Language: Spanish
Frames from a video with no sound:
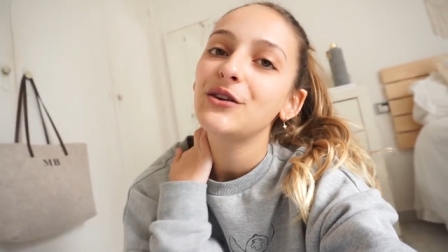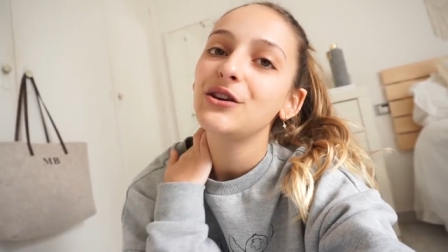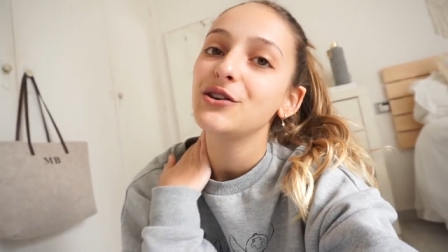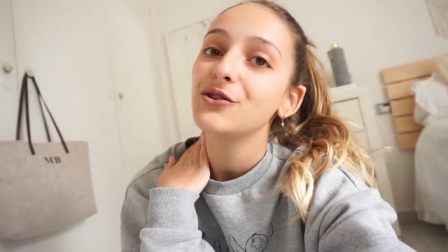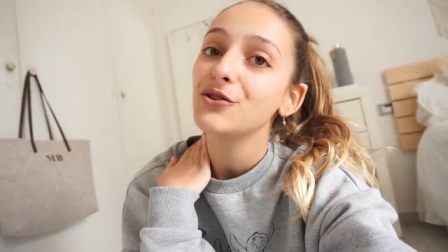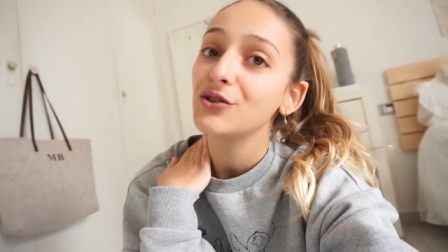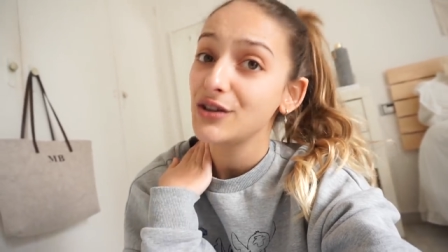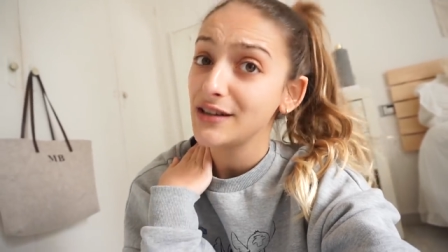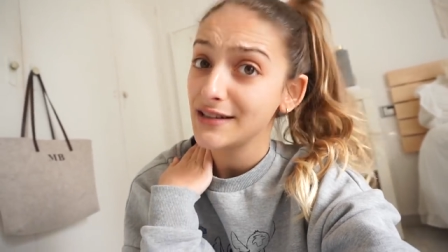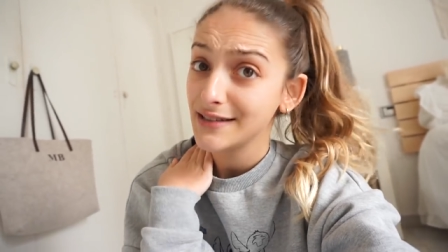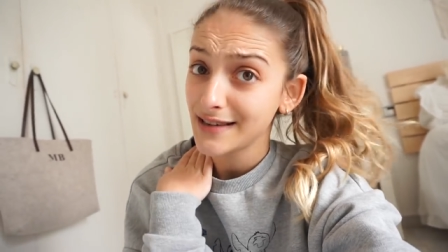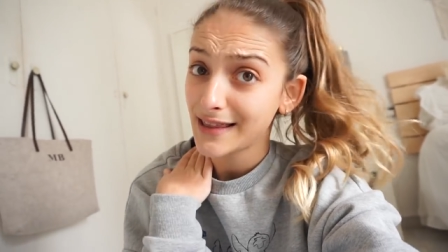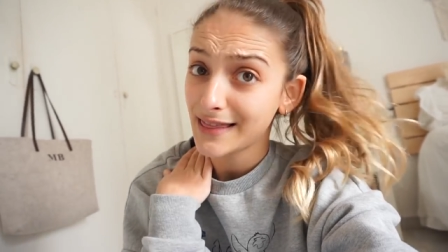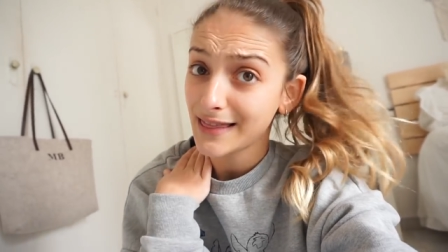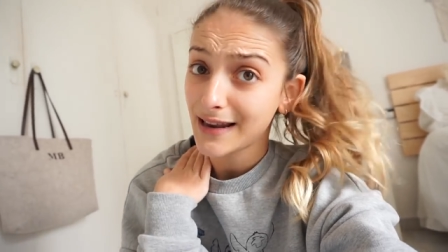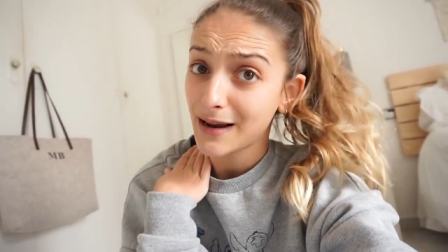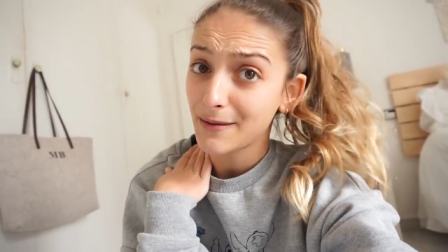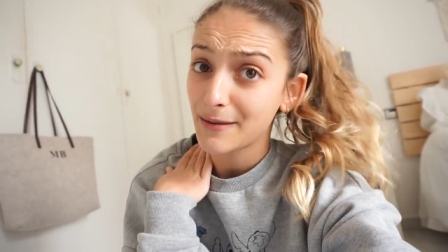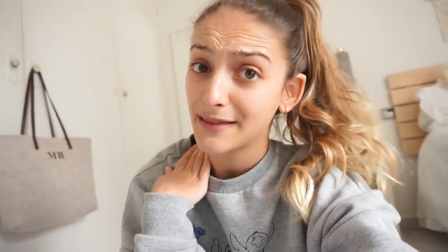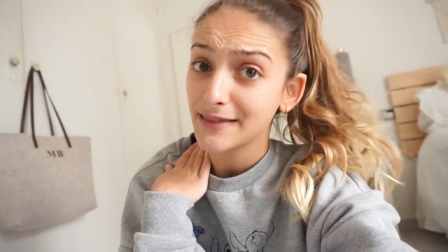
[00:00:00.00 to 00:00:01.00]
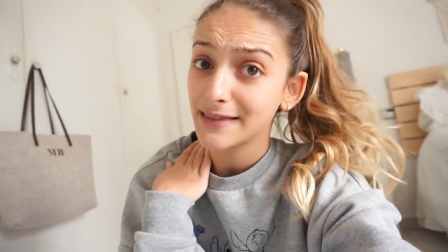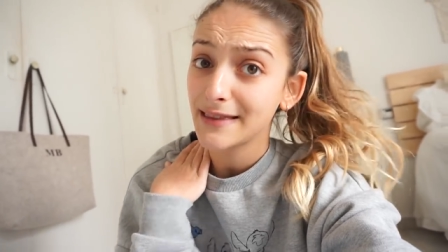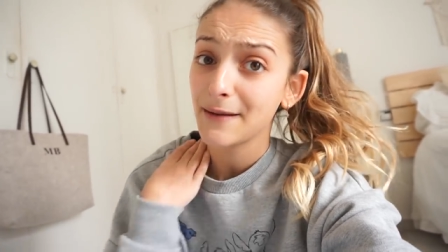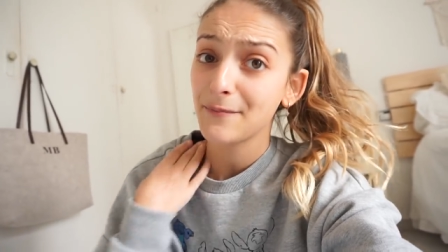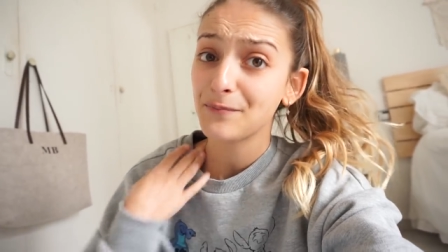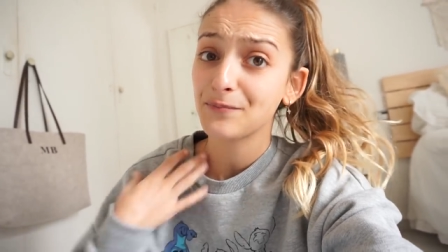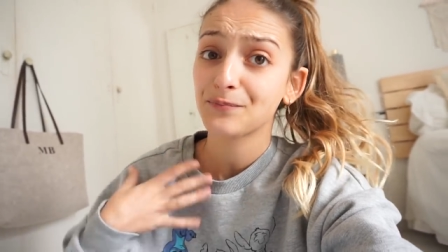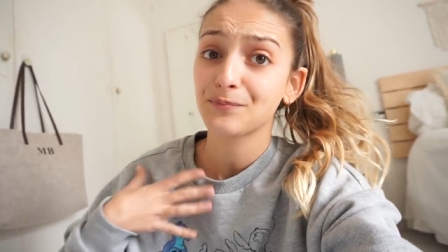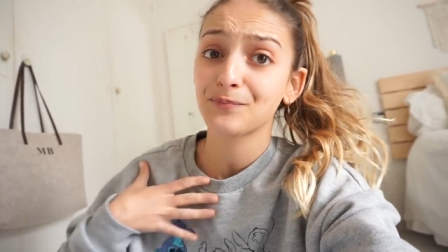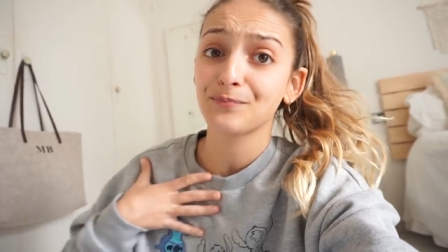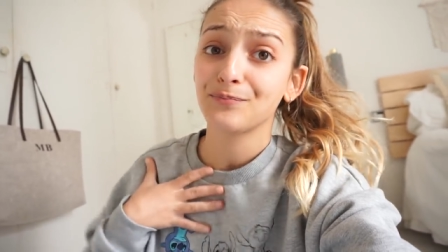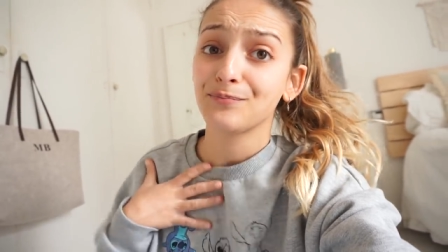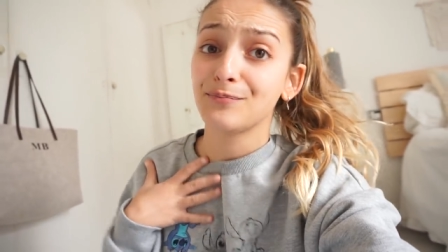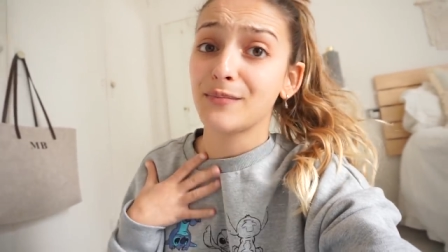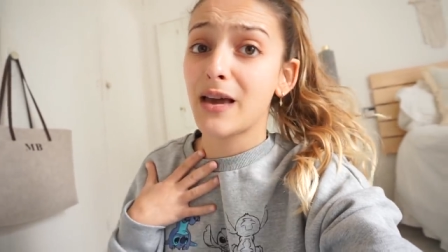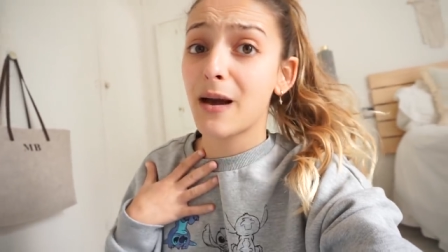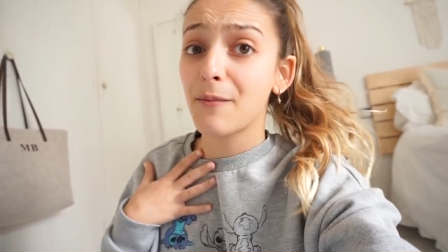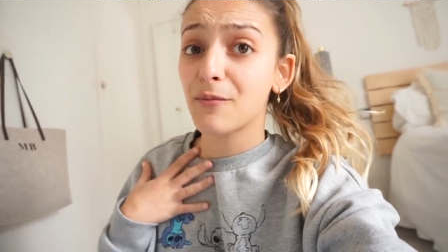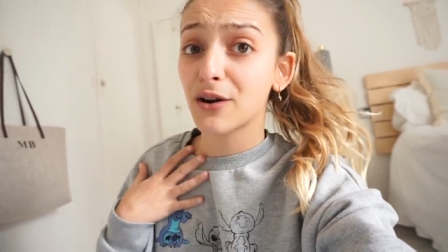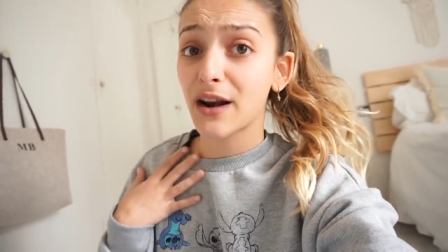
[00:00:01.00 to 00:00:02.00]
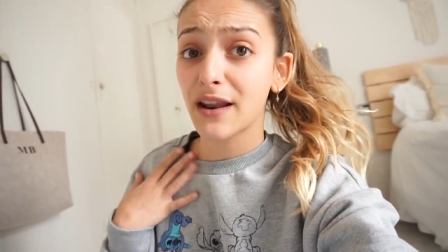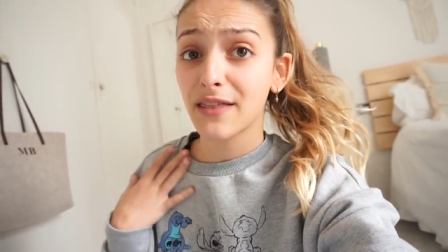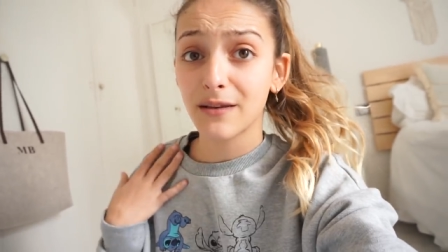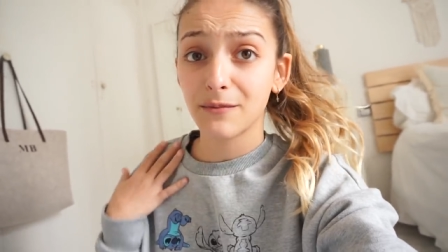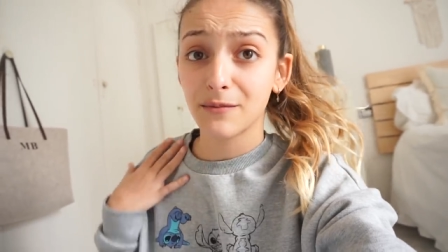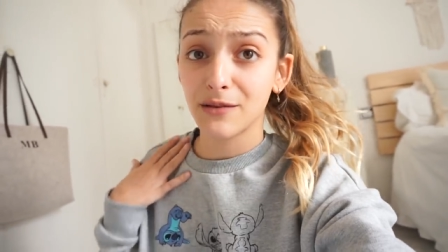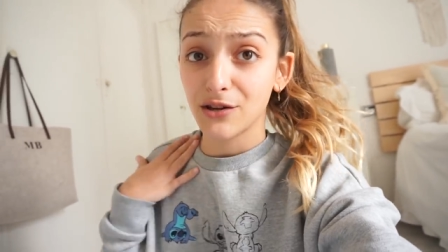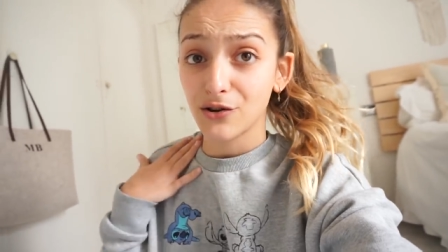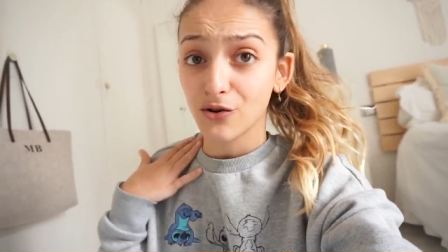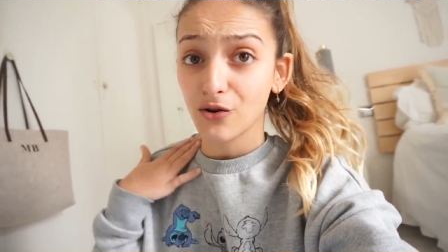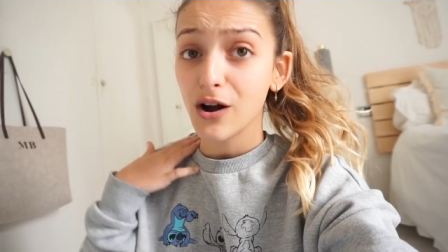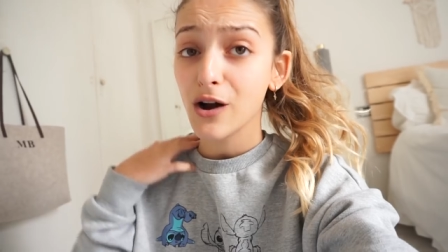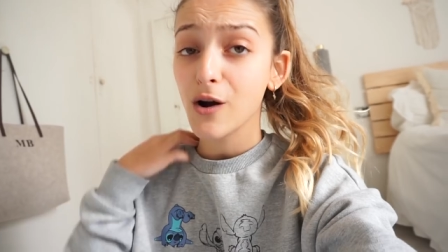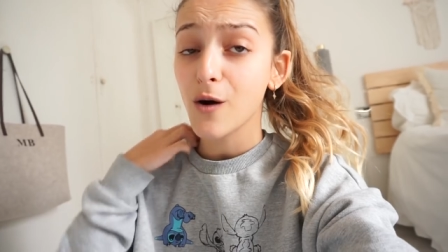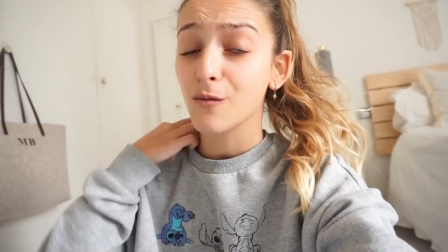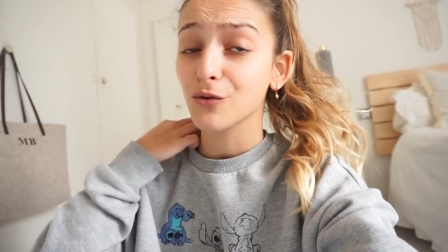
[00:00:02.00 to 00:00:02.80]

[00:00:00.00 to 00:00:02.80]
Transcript: Y hoy, sinceramente, mm, me voy a poner a hacer mi yoga,